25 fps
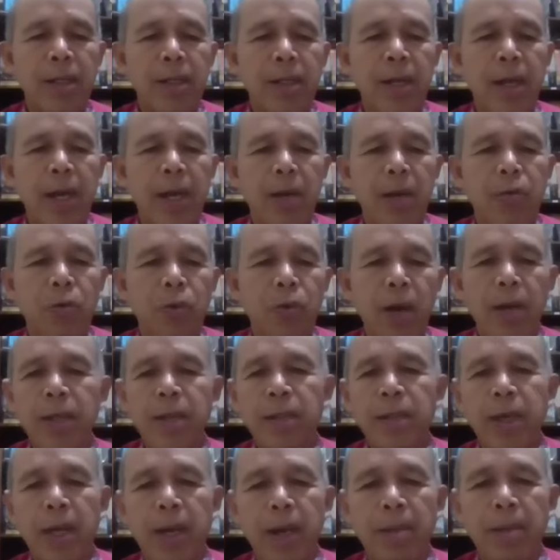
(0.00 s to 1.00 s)
dilakukan
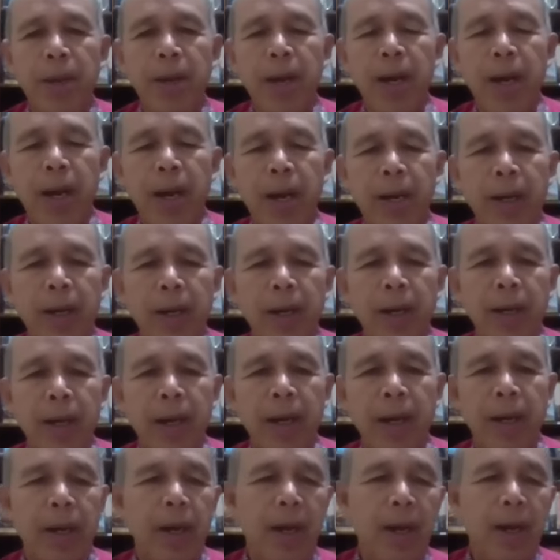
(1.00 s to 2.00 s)
secara benar
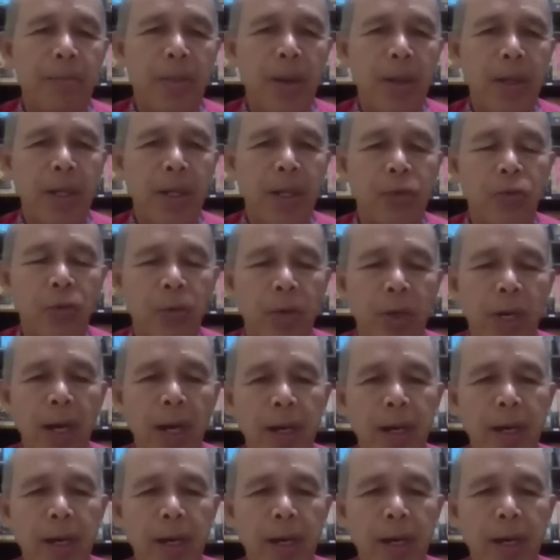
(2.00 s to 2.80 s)
karena banyak juga